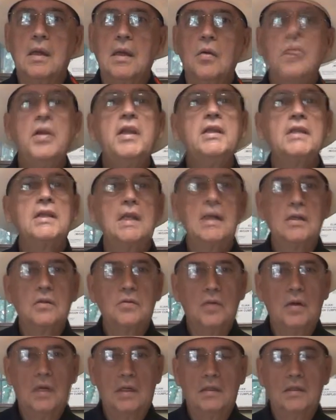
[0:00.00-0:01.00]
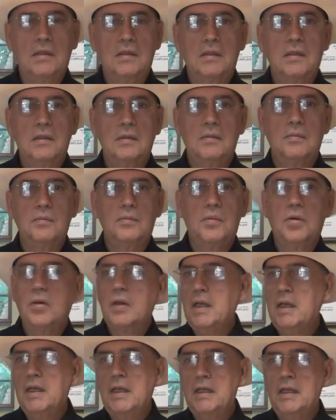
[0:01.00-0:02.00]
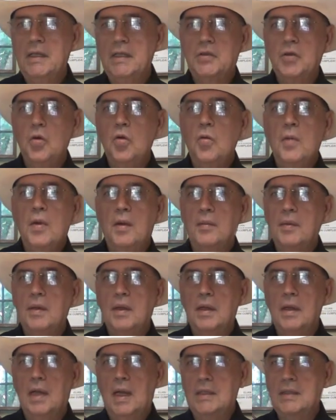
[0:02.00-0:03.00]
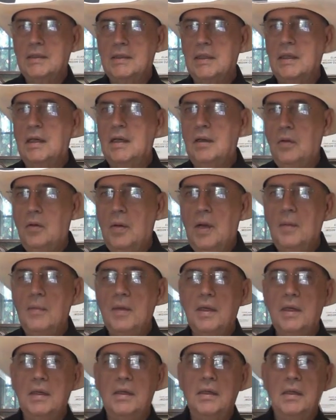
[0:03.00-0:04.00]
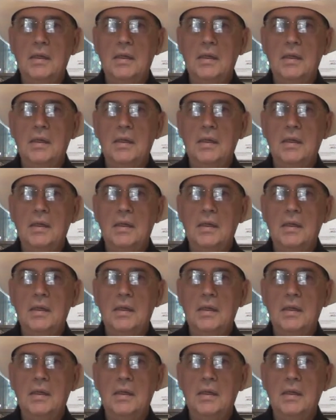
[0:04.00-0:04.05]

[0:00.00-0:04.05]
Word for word: un intelectual. Porque desde Truman hasta Obama